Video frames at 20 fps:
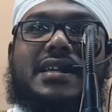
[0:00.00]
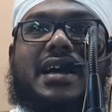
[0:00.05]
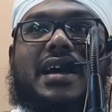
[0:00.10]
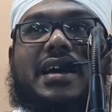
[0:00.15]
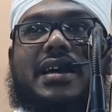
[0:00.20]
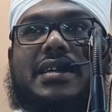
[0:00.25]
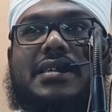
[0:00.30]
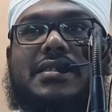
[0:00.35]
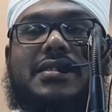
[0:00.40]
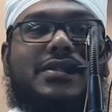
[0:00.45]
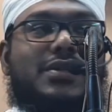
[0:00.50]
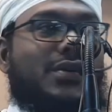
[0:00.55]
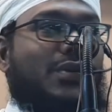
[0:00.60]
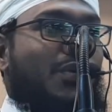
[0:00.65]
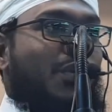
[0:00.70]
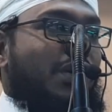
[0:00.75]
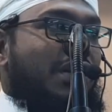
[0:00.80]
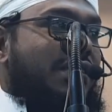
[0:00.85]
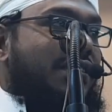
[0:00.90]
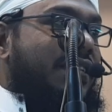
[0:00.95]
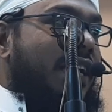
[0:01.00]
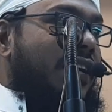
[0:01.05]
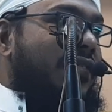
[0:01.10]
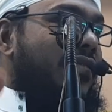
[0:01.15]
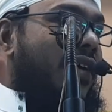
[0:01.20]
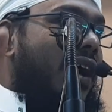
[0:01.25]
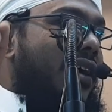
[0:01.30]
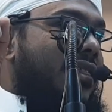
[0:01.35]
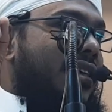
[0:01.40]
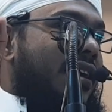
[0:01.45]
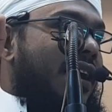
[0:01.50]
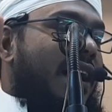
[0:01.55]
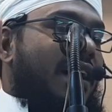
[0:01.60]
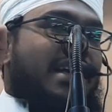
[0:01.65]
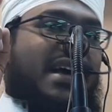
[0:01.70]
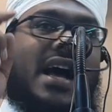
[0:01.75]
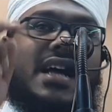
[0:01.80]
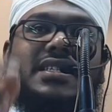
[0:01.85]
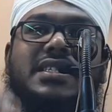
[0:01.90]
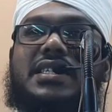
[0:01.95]
எதிராக ஒரு
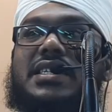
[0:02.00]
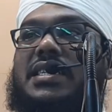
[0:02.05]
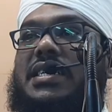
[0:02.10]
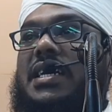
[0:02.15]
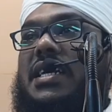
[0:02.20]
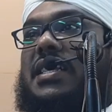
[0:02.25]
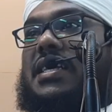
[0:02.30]
சர்வாதிகார ஆட்சிக்கு